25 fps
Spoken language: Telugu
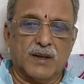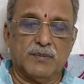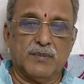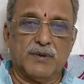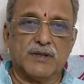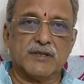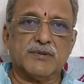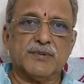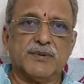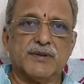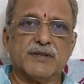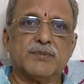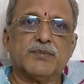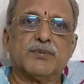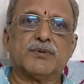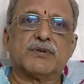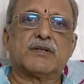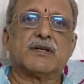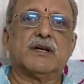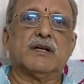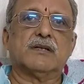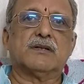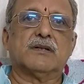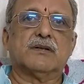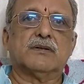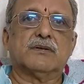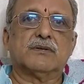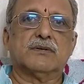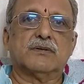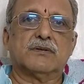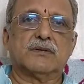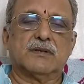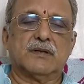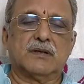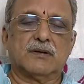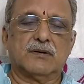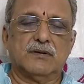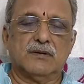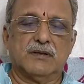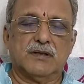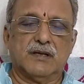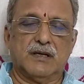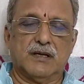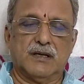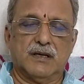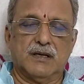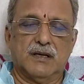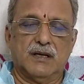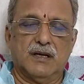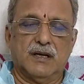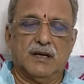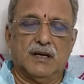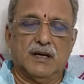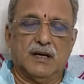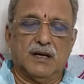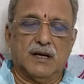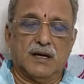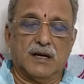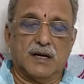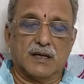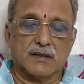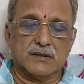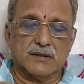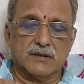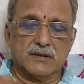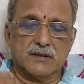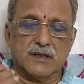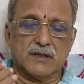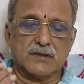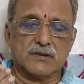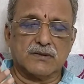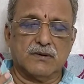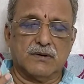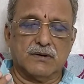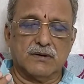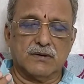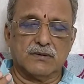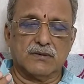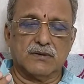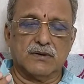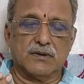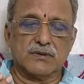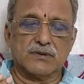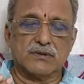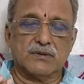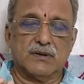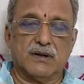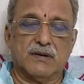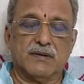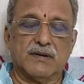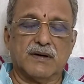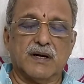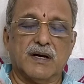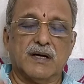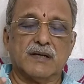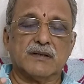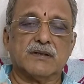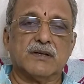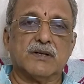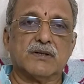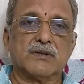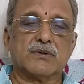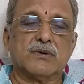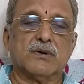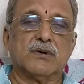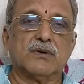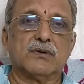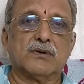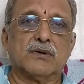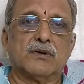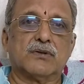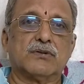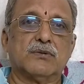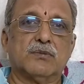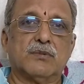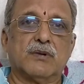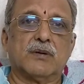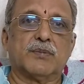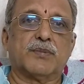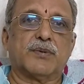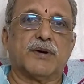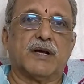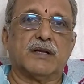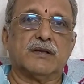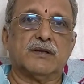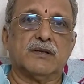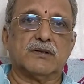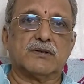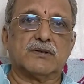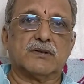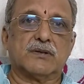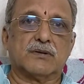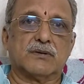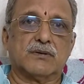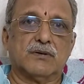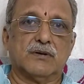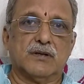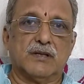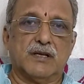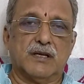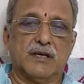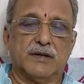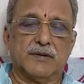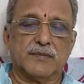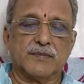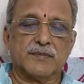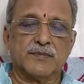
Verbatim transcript: మంచి మంచి పుస్తకాలు చదువుకుంటున్న కొలది అర్థం చేసుకోవడం కోసం అవగాహన చేసుకోవడం కోసం మనం ప్రయత్నిస్తున్న కొద్ది